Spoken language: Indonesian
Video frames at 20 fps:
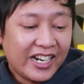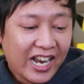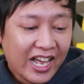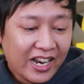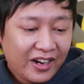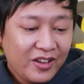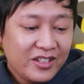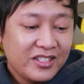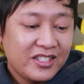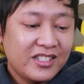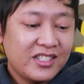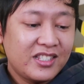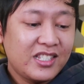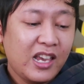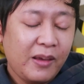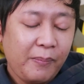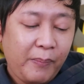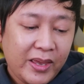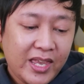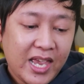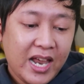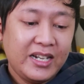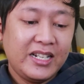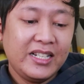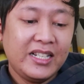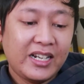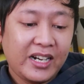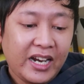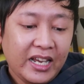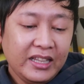Herakles CP-nya
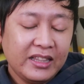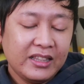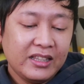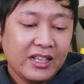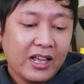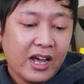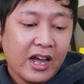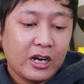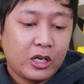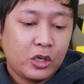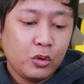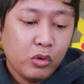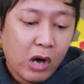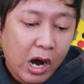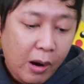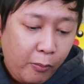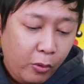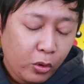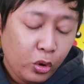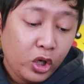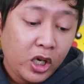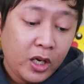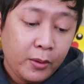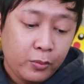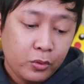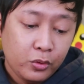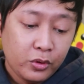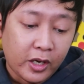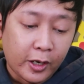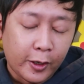di rate
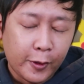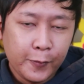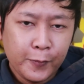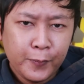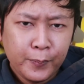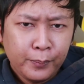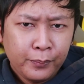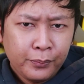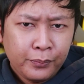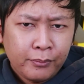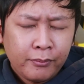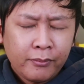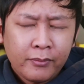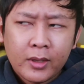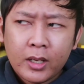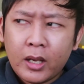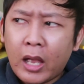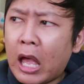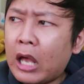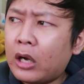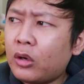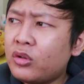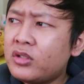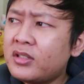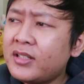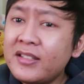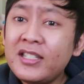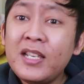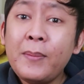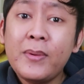ribu ya.
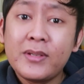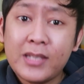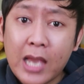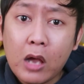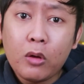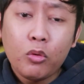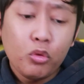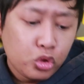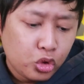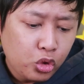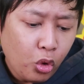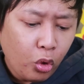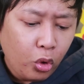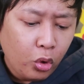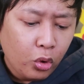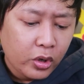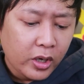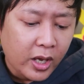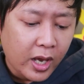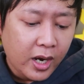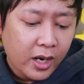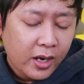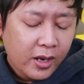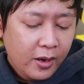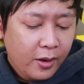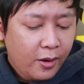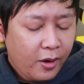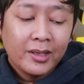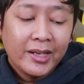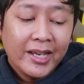Harusnya sih bisa aku solo ya.
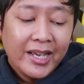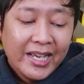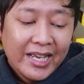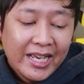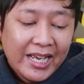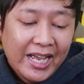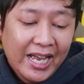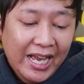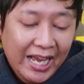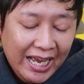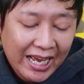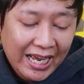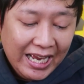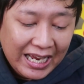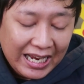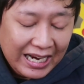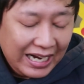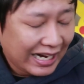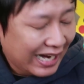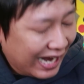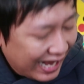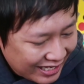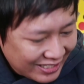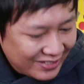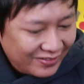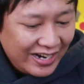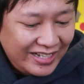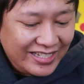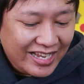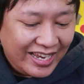
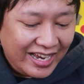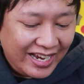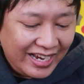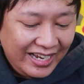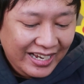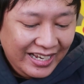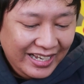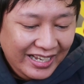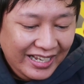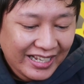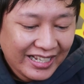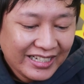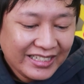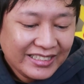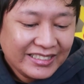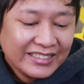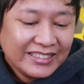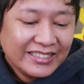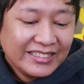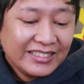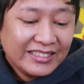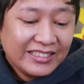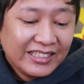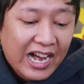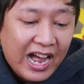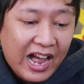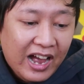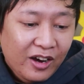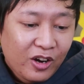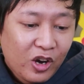Langsung aja ya.
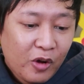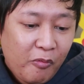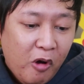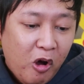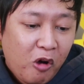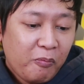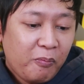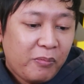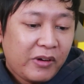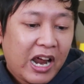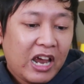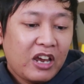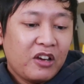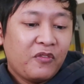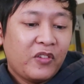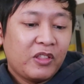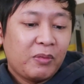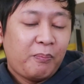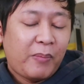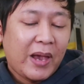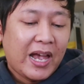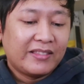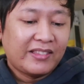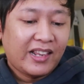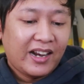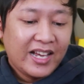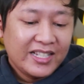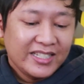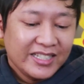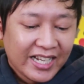Aku mau private
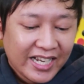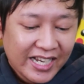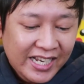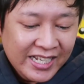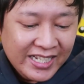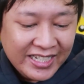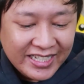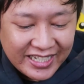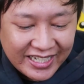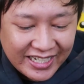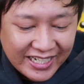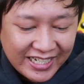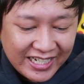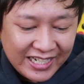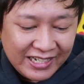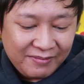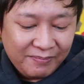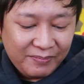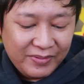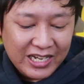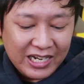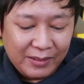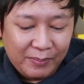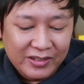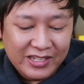battle aja ya, biar